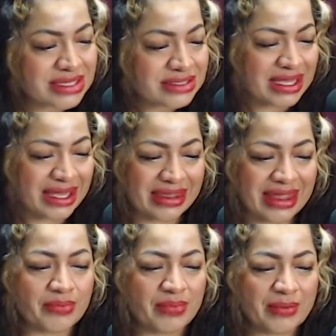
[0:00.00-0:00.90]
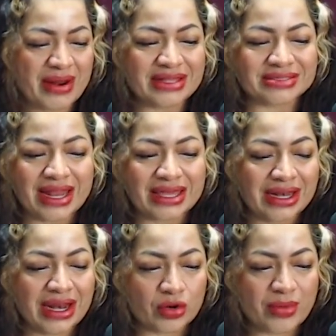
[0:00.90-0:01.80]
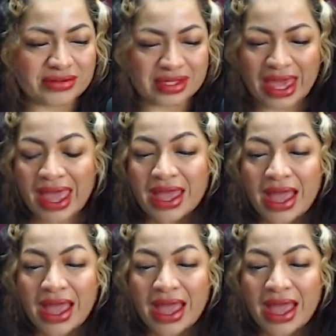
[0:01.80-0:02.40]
se quedan y permanecen aquí en La Romántica,